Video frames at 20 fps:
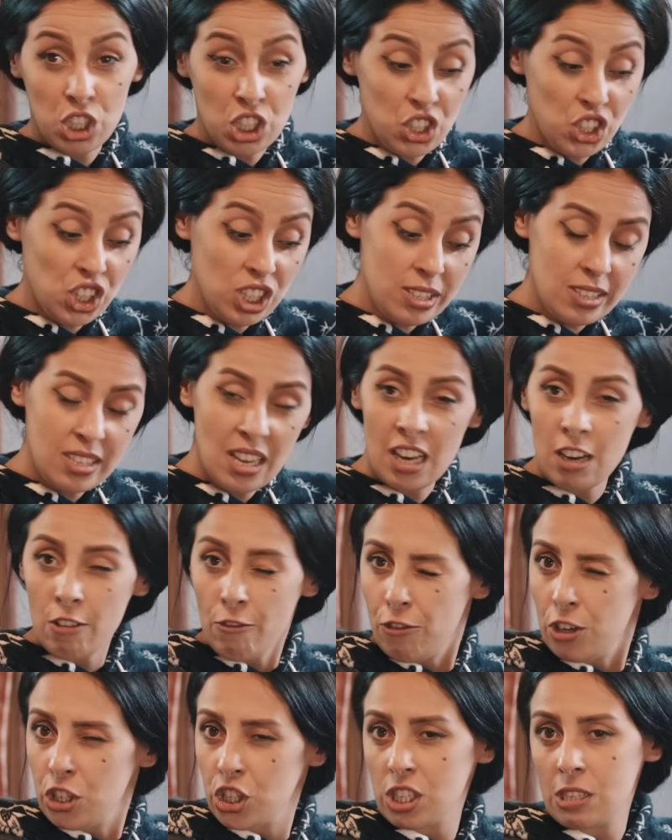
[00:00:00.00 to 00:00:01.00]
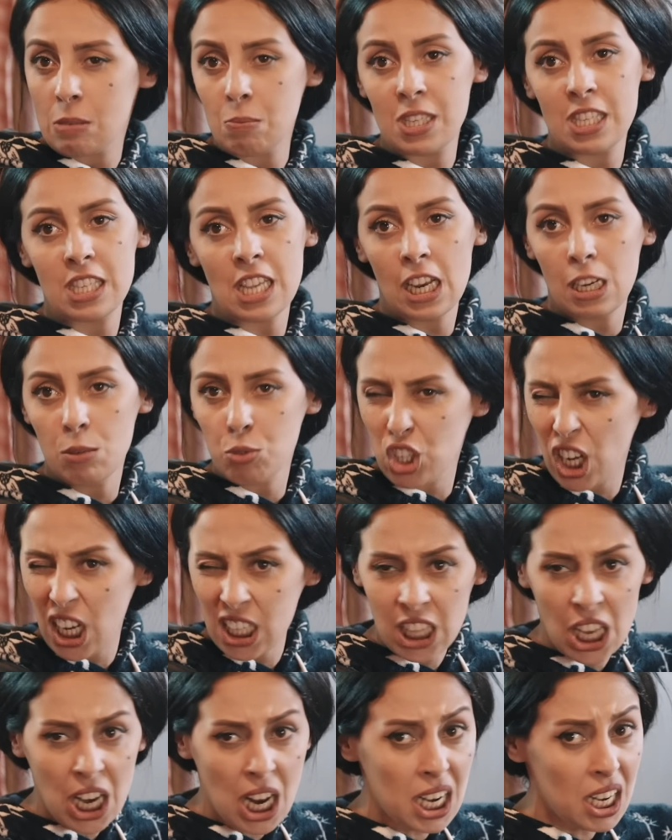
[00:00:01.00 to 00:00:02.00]
وشي جين سالم في الجسم السالم اش
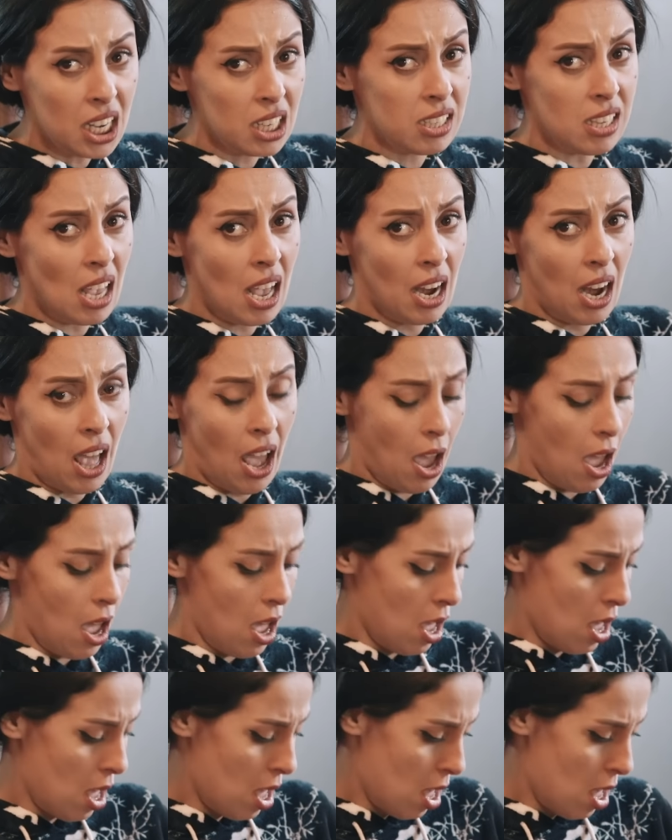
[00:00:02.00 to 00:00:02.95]
غيطرى لك صلاح